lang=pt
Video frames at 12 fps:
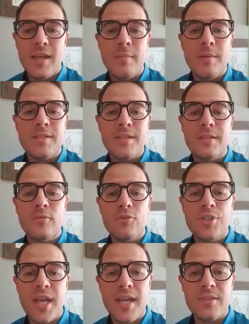representa
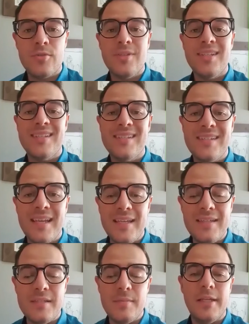um gesto de
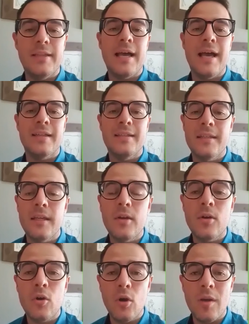sensibilidade e
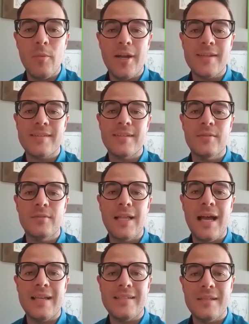colaboração
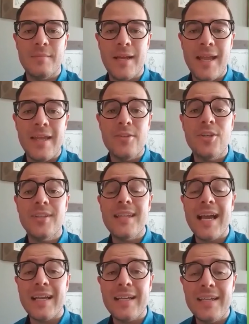da Assembleia diante
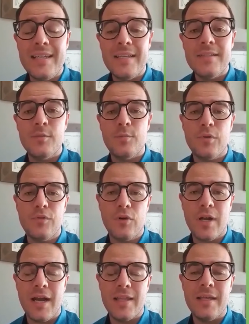da crise
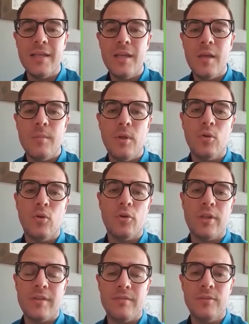provocada pelo
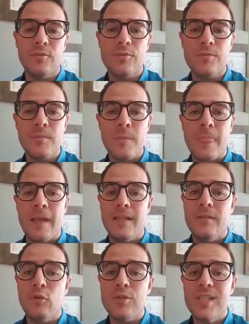coronavírus. A
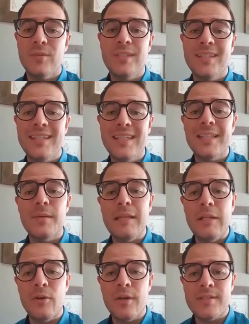devolução de 30
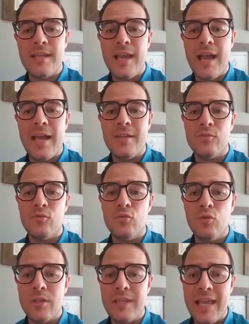milhões de reais do
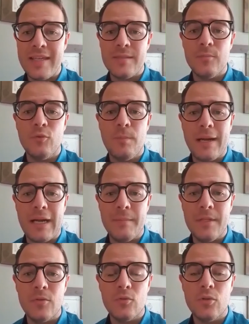duodécimo do
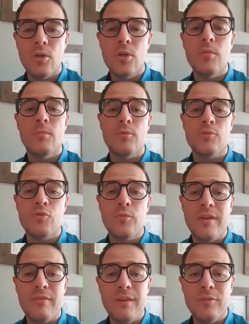parlamento possui
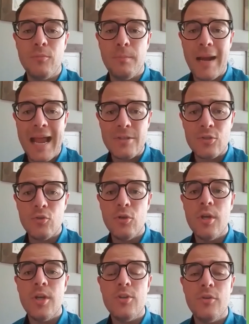um efeito prático
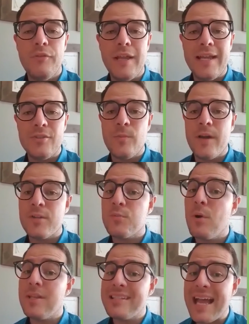e oferece uma
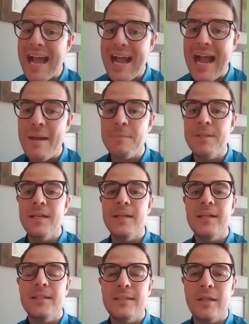resposta rápida
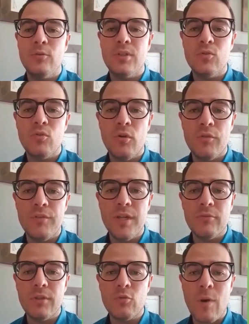na luta do
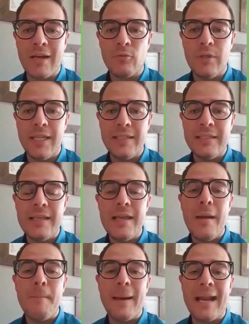governo Eduardo Leite
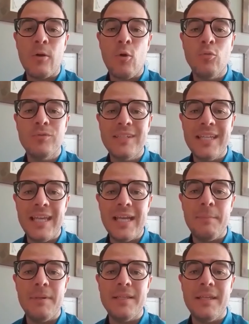para conter
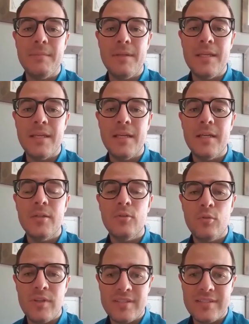a pandemia
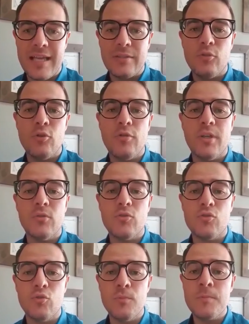no estado do Rio Grande do
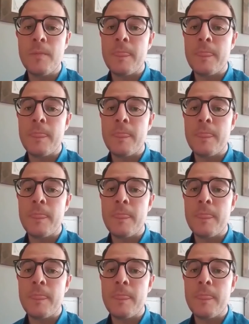Sul.